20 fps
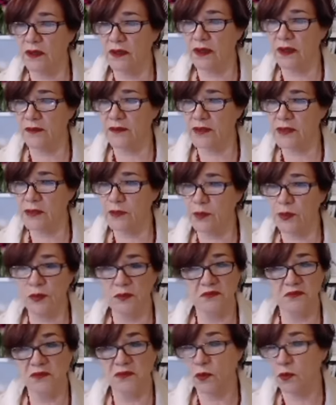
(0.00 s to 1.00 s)
Déjame ver si
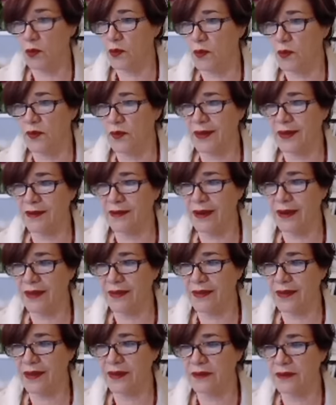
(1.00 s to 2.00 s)
no puedo mover
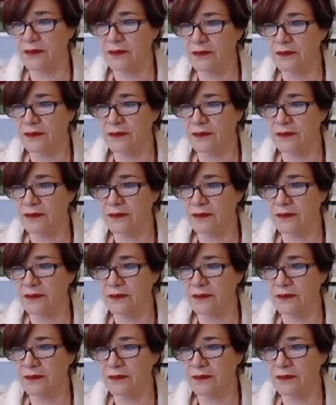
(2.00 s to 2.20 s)
nada.